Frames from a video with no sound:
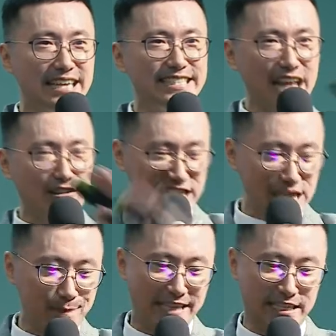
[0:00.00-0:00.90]
计到七
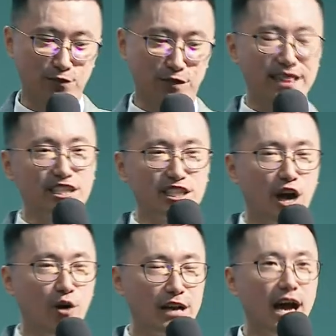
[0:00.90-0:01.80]
百千分的时
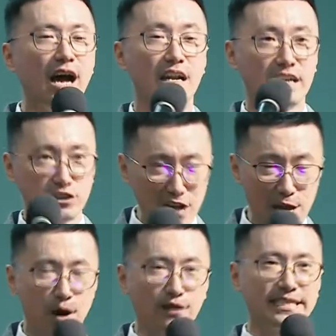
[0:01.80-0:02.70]
候呢，你对
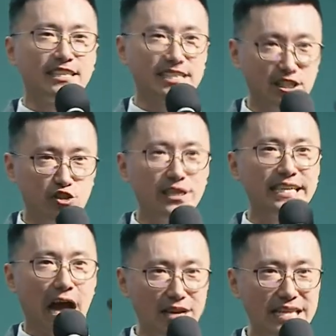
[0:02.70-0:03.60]
碰奖金最
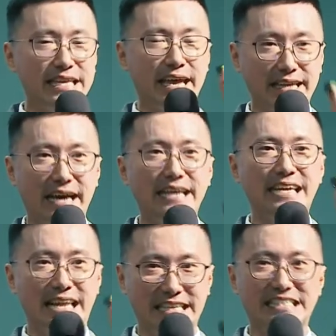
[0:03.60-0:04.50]
高一天可以
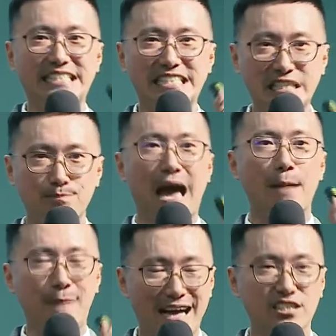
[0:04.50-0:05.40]
领四百
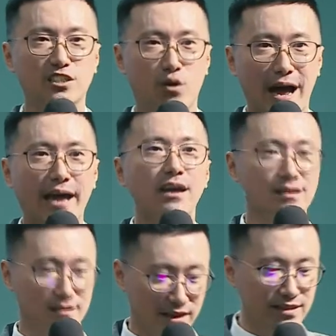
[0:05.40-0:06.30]
八十块，
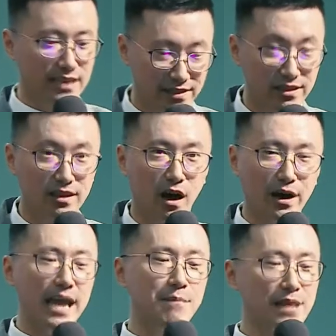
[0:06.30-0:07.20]
等等。
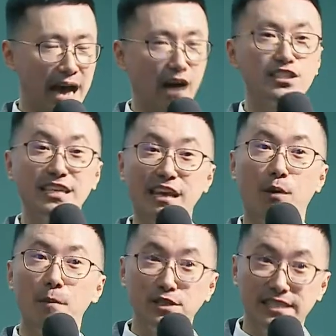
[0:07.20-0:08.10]
OK， 好，今天我们
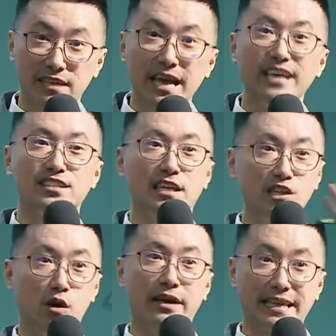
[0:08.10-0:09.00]
不讲太深，因为
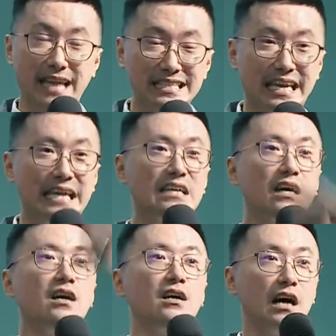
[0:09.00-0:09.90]
我给大家一个
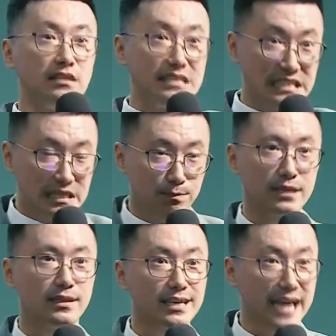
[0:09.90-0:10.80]
很基本
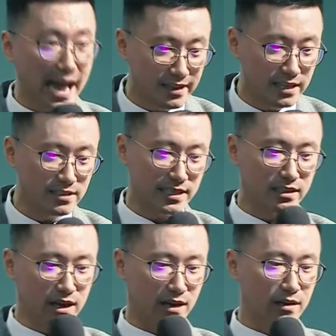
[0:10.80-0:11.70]
的概念先哈、
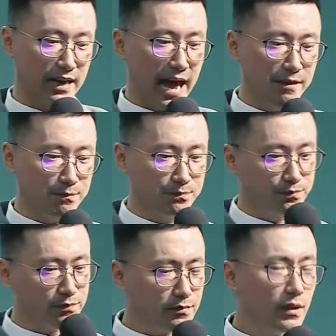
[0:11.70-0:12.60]
哦。来，
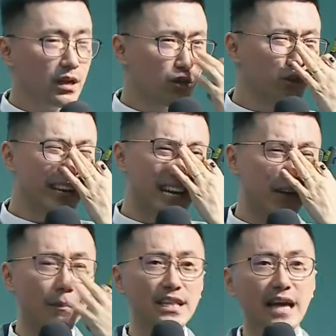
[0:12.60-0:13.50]
所以呢，我
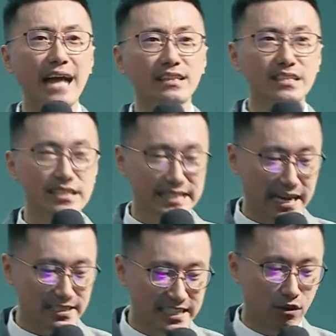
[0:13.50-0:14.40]
们的安置奖金，我